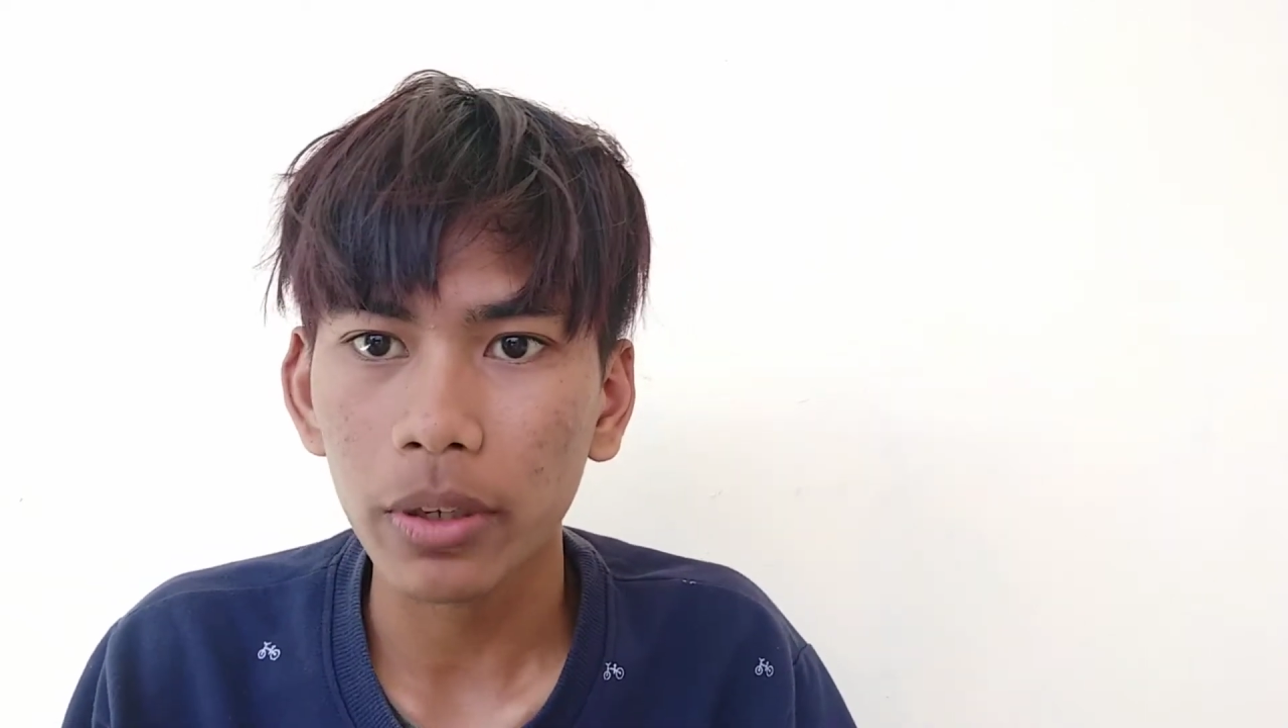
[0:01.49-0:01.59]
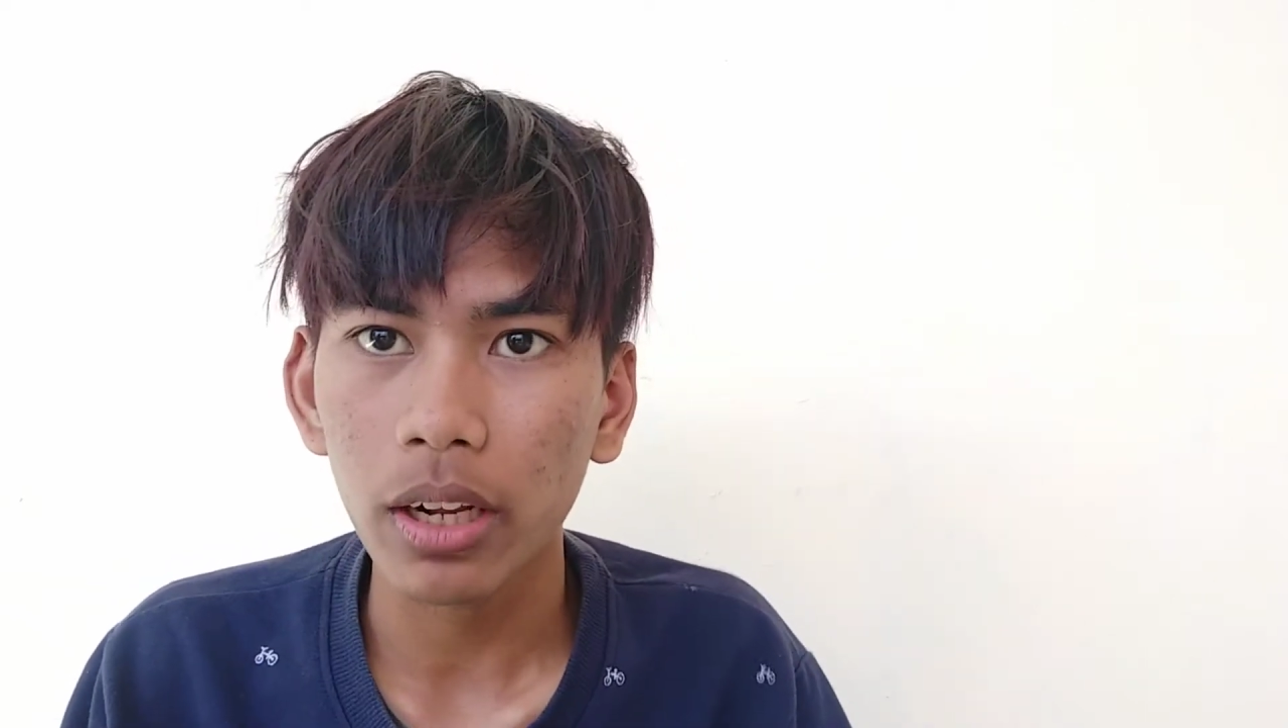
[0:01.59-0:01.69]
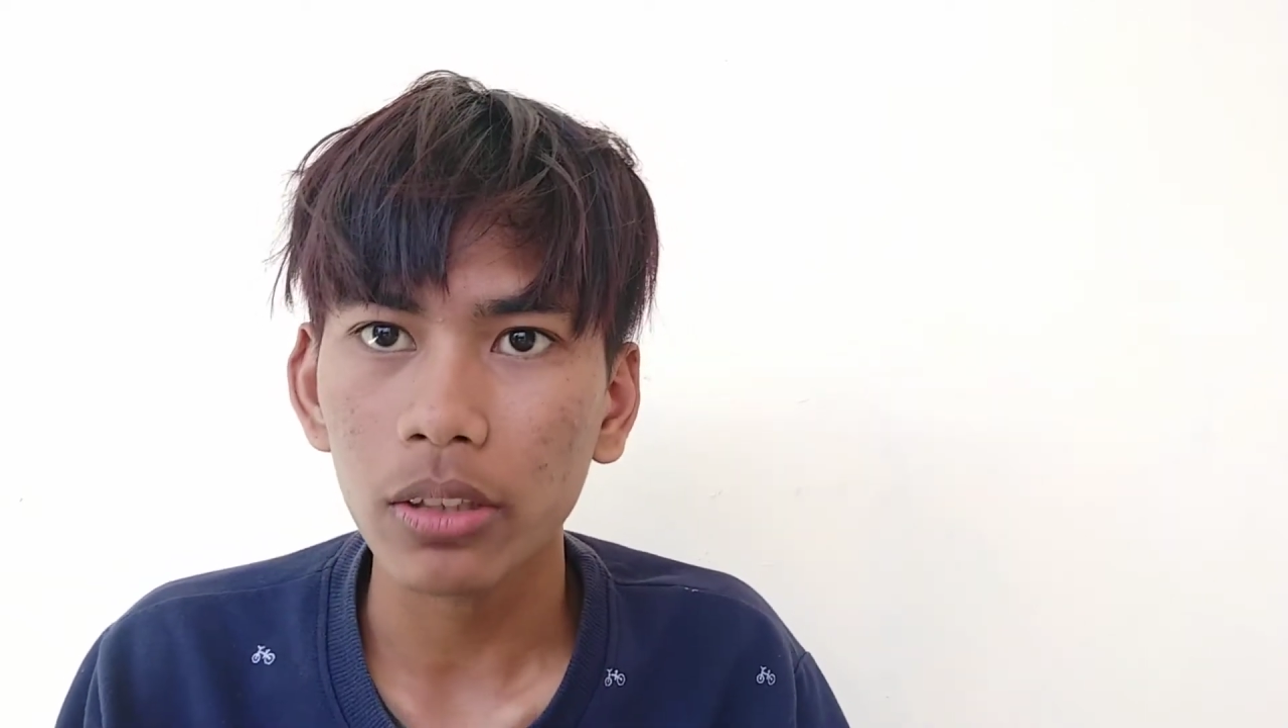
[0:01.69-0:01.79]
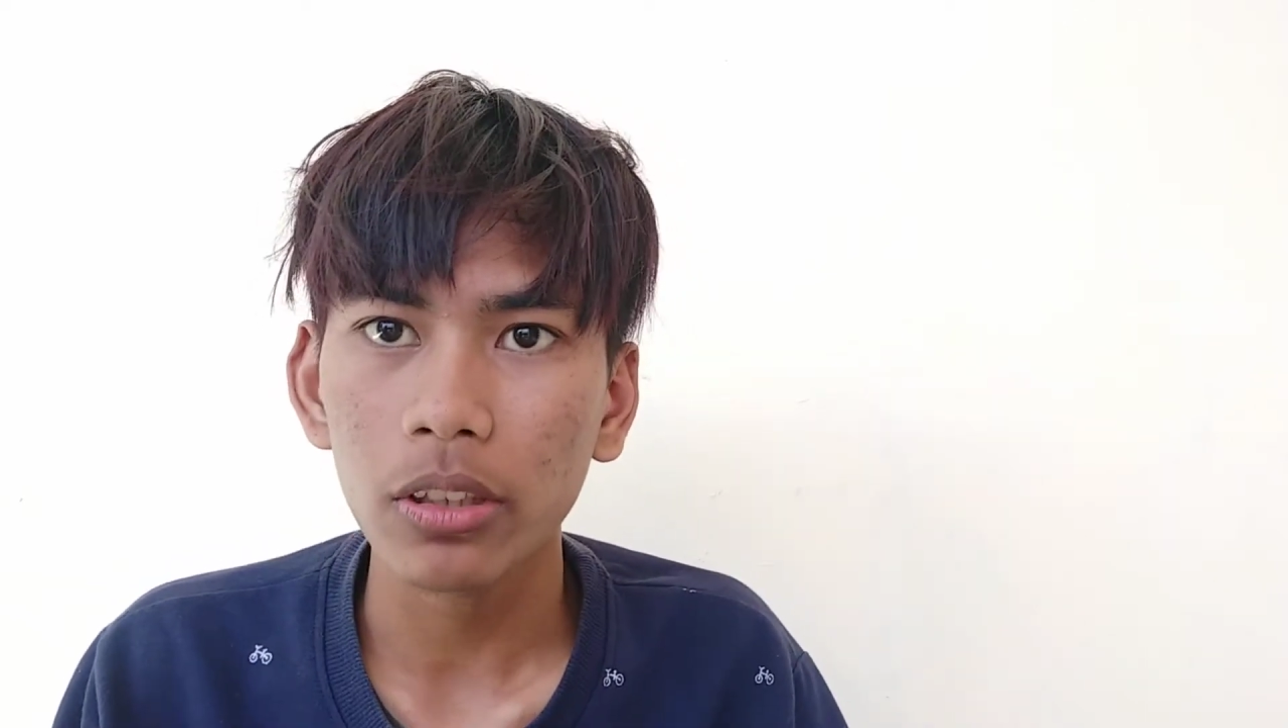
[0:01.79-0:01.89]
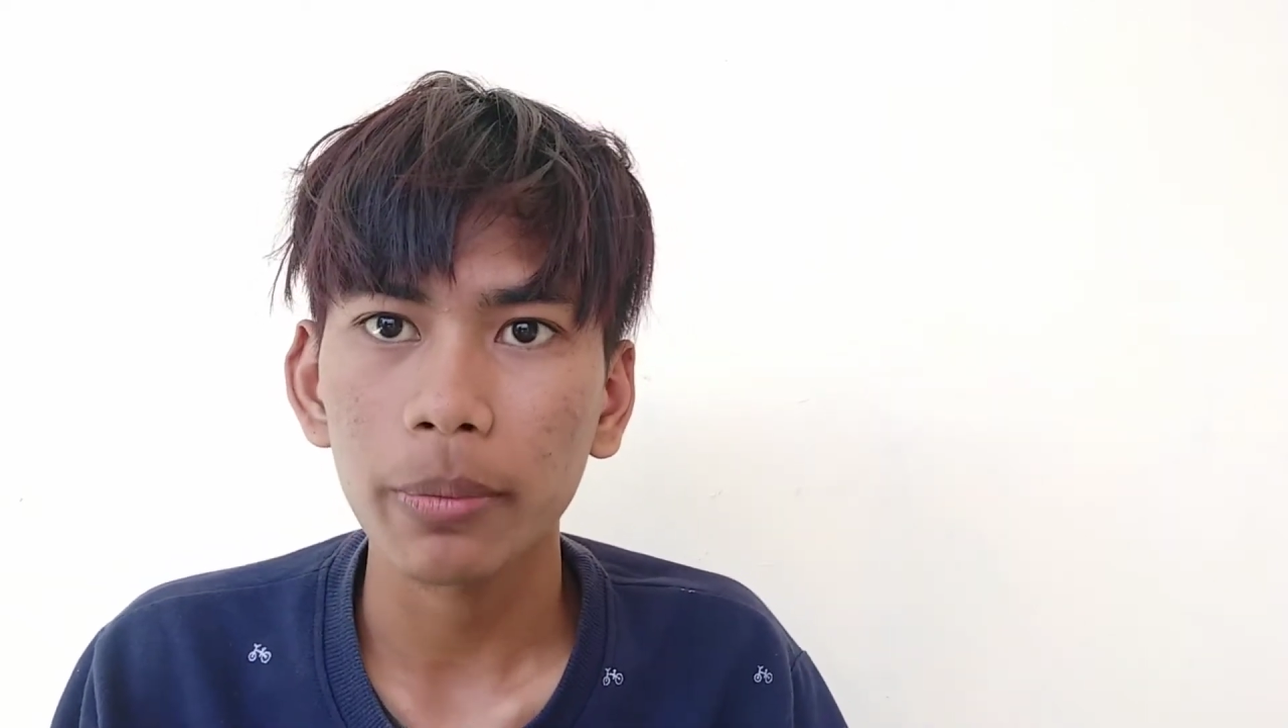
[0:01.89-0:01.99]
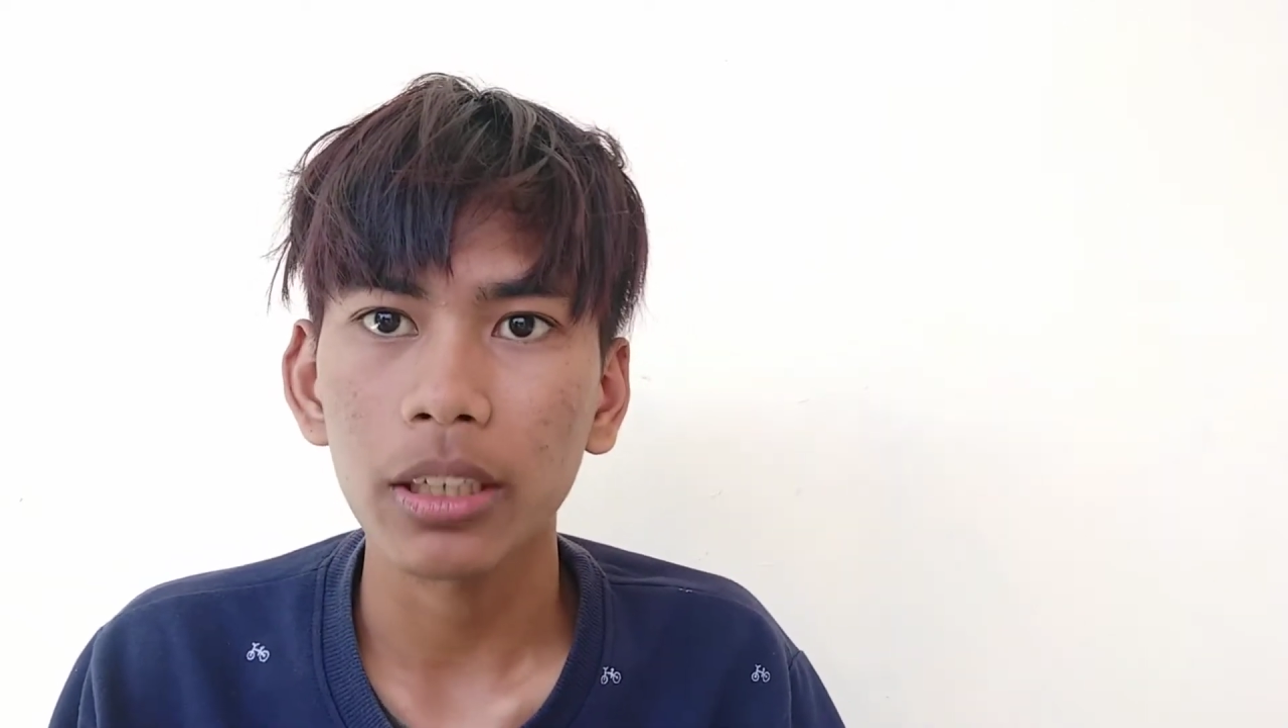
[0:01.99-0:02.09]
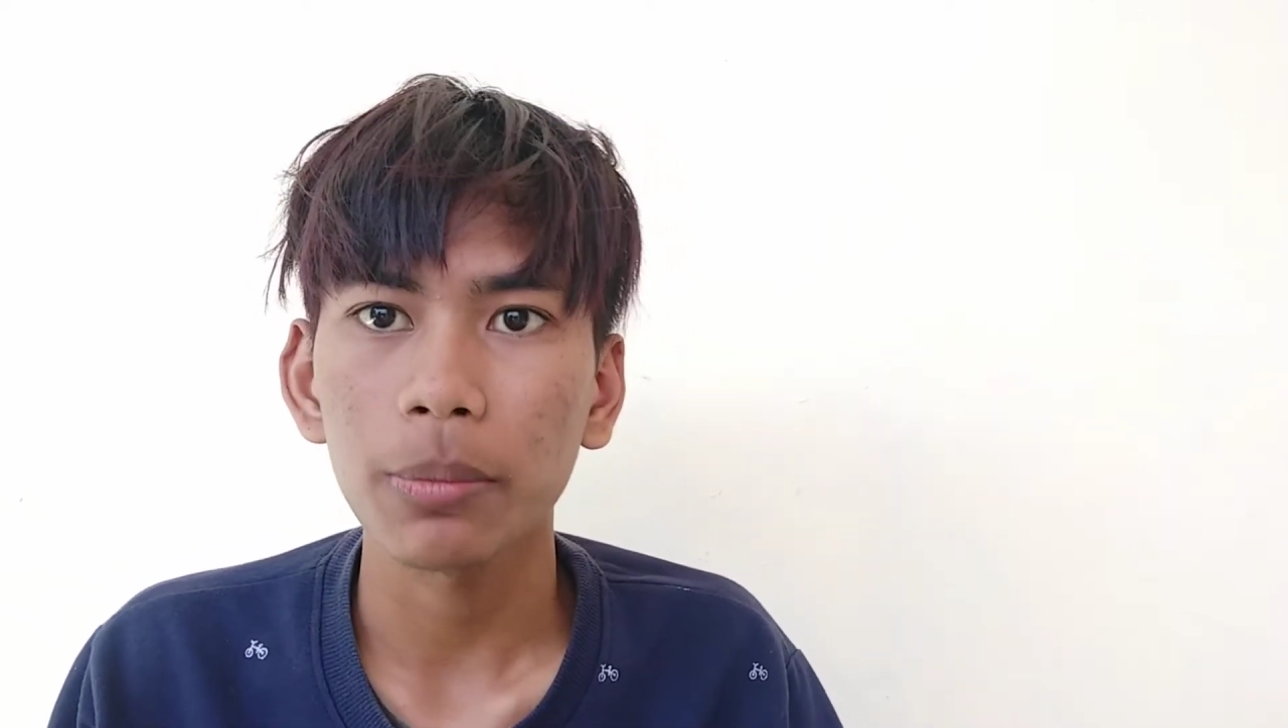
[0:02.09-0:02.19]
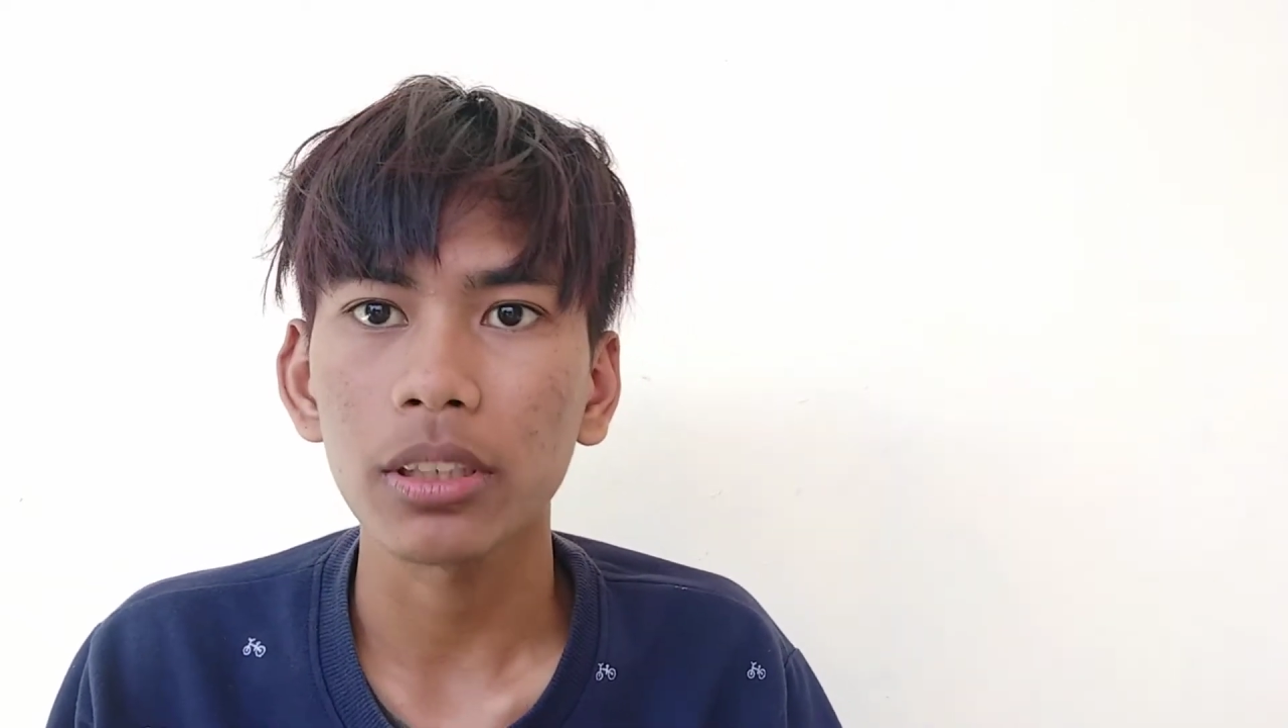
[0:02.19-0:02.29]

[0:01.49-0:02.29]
wabarakatuh Kembali